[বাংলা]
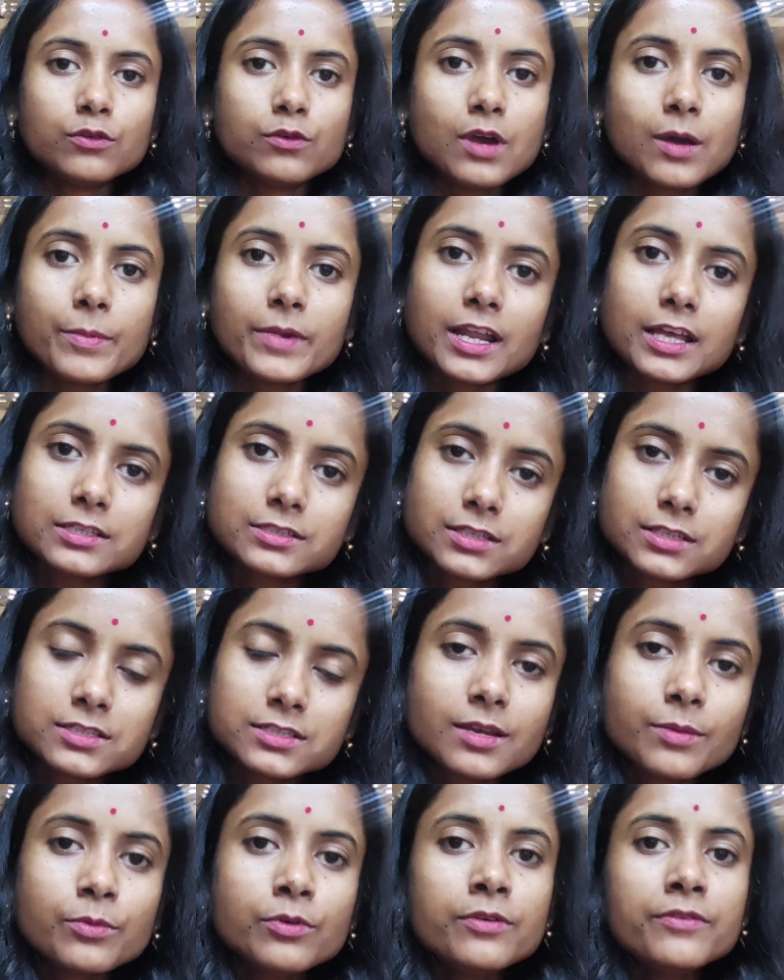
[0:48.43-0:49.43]
তো আবার আজকে
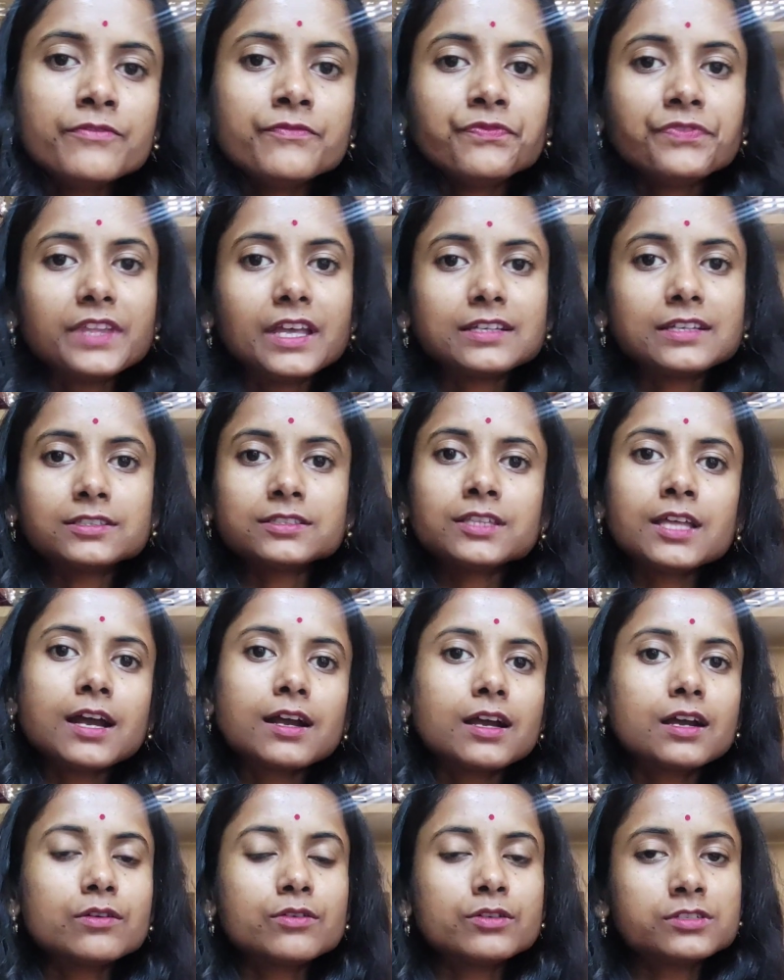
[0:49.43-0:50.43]
যাব আজকে
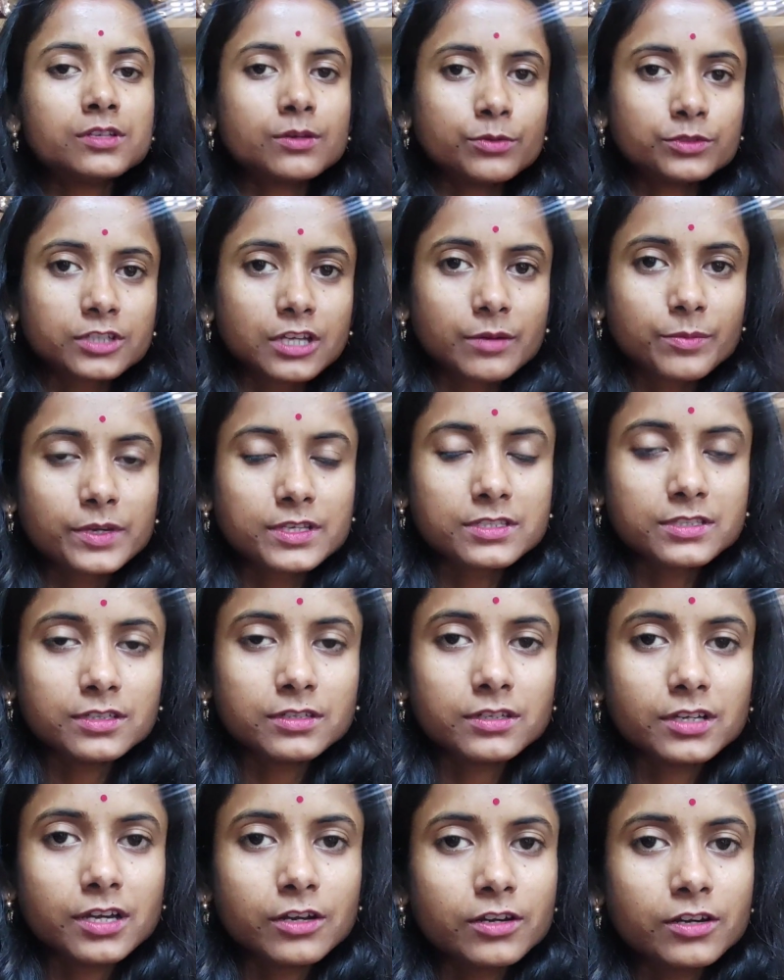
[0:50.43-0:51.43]
থাকা করে যাব চার পাঁচ
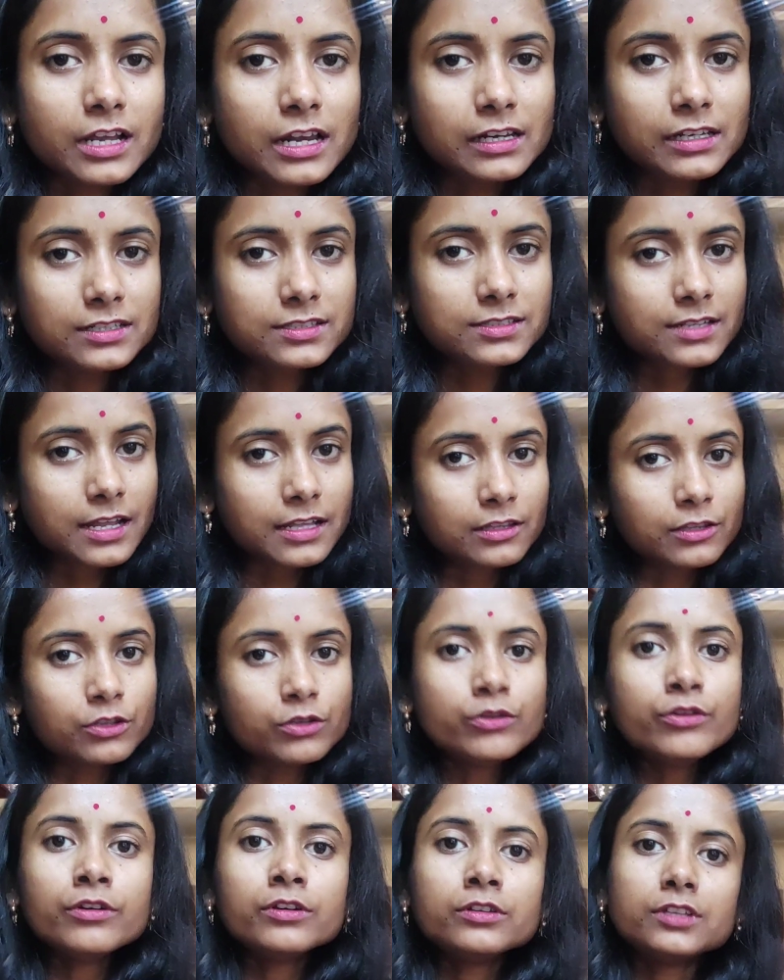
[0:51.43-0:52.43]
দিন কারণ কালকে
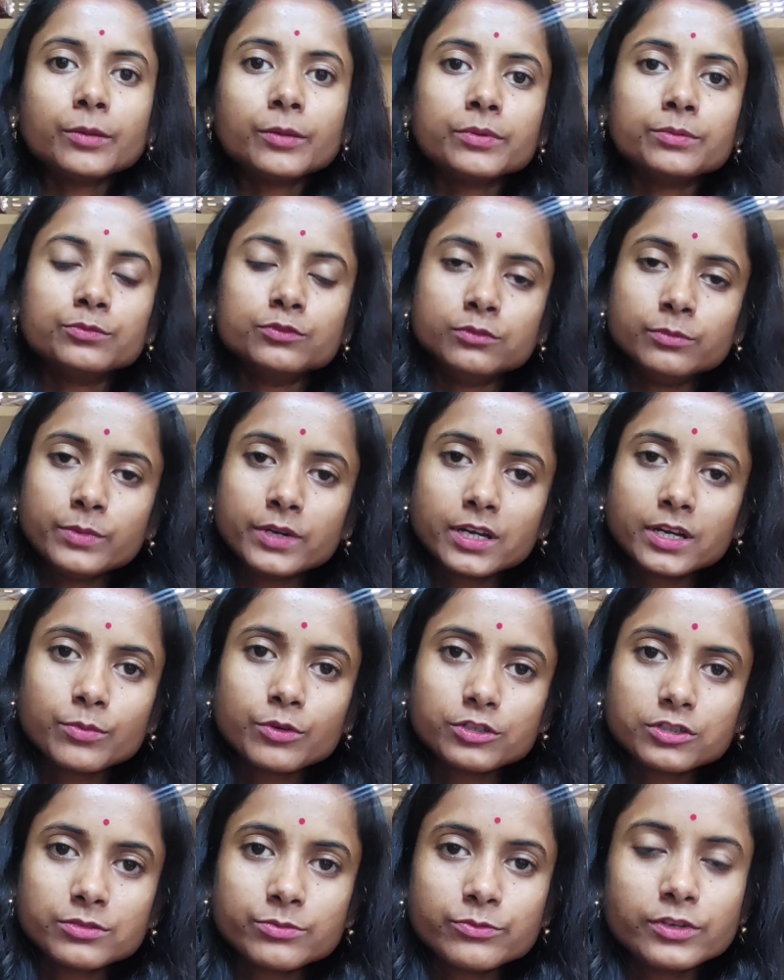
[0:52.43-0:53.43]
শ্রাদ্ধ তারপরে বুধবারে
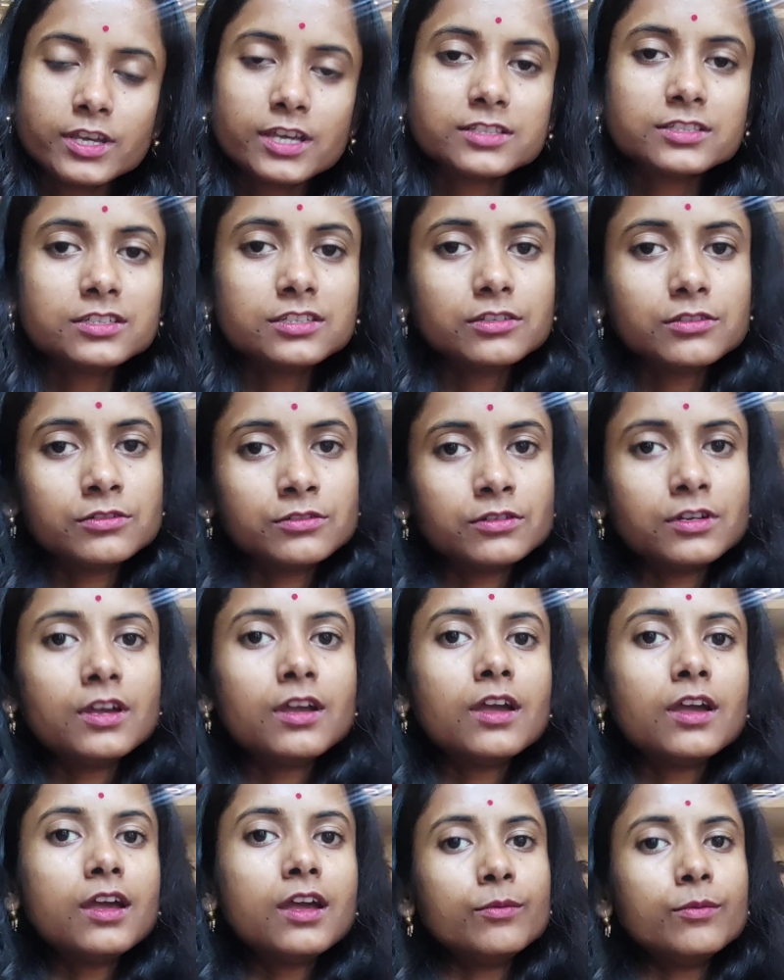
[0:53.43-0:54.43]
মশামুখী আছে তো
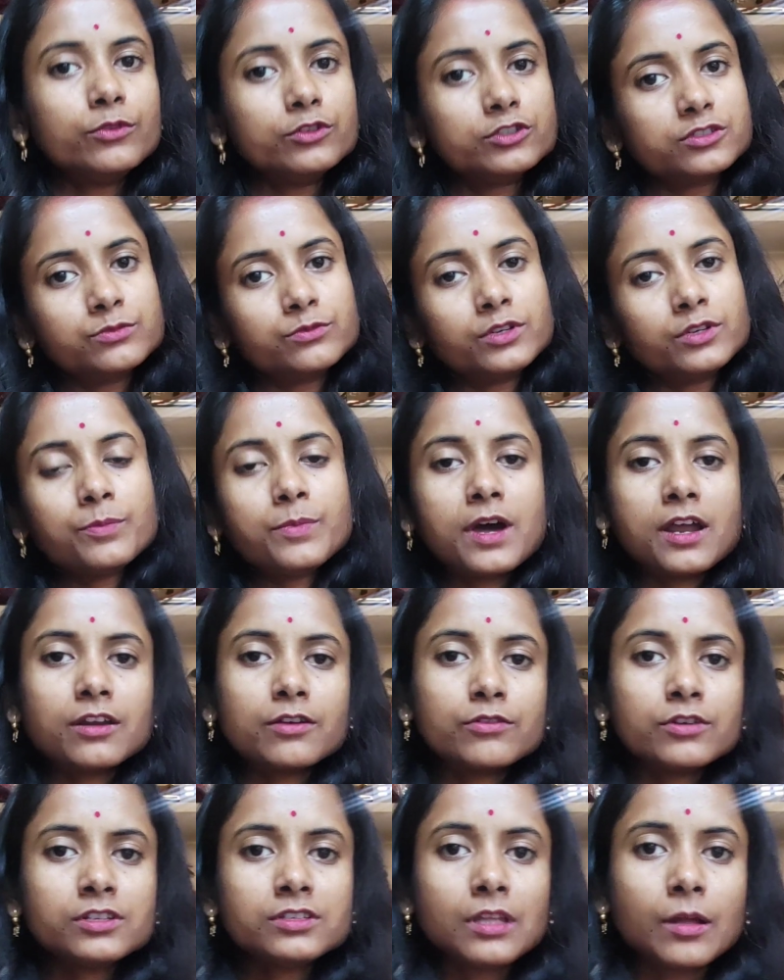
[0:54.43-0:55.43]
মশামুখী পার
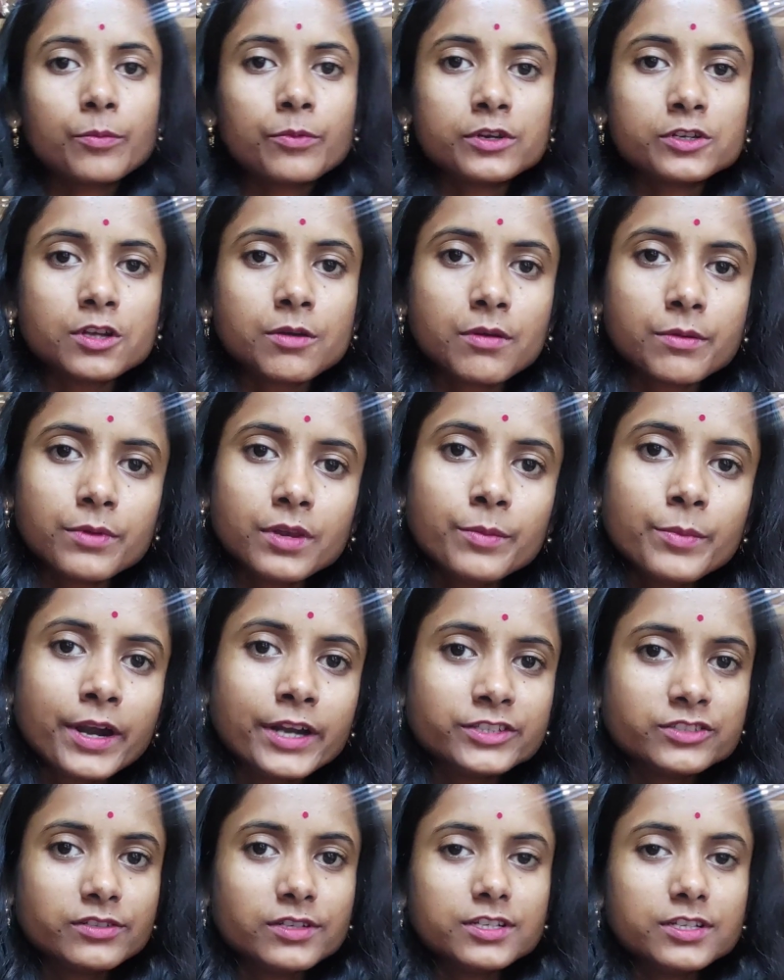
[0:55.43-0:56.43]
করে তারপরে সবাই মিলে
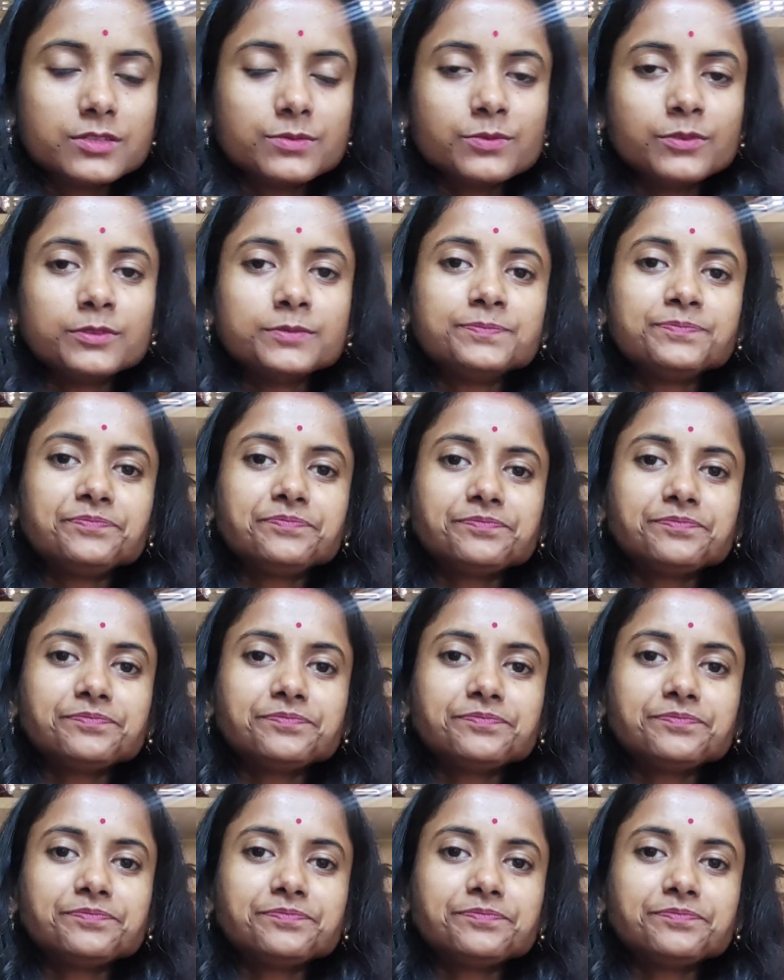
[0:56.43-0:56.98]
বাড়ি চলে আসবো